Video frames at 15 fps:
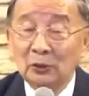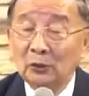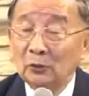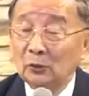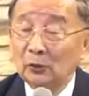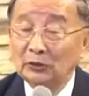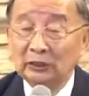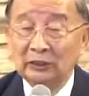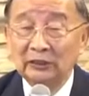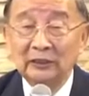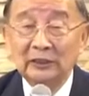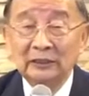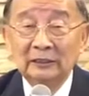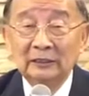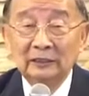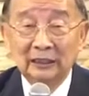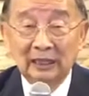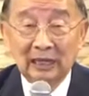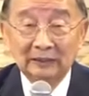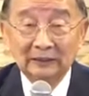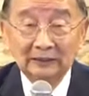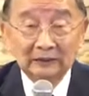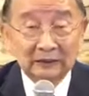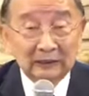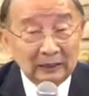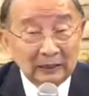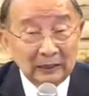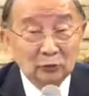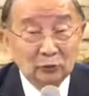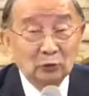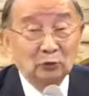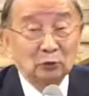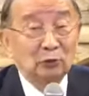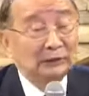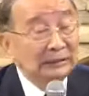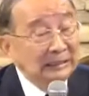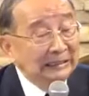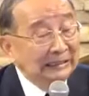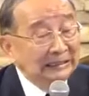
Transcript: 我记得啊，耶稣说：“你离